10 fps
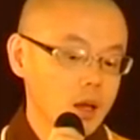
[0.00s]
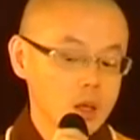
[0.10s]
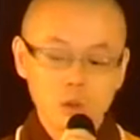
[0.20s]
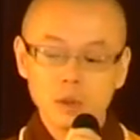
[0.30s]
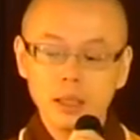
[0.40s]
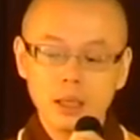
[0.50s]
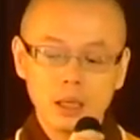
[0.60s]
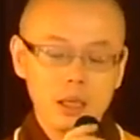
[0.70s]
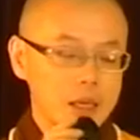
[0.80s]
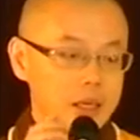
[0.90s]
所
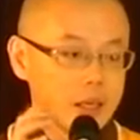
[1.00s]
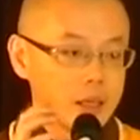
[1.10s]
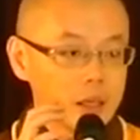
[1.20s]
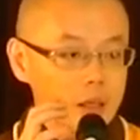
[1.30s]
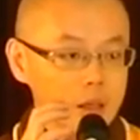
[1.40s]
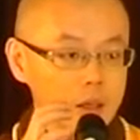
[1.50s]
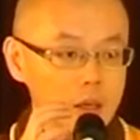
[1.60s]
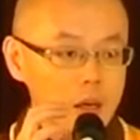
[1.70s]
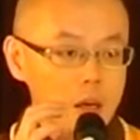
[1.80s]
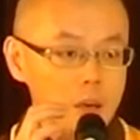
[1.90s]

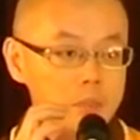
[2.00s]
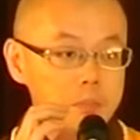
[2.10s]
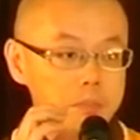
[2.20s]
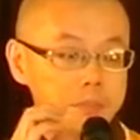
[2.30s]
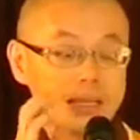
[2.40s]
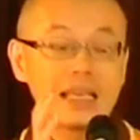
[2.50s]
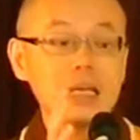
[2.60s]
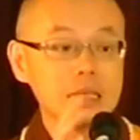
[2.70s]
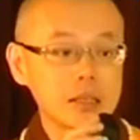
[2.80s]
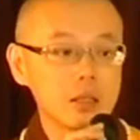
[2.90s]

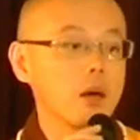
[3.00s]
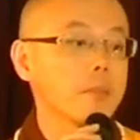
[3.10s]
以，please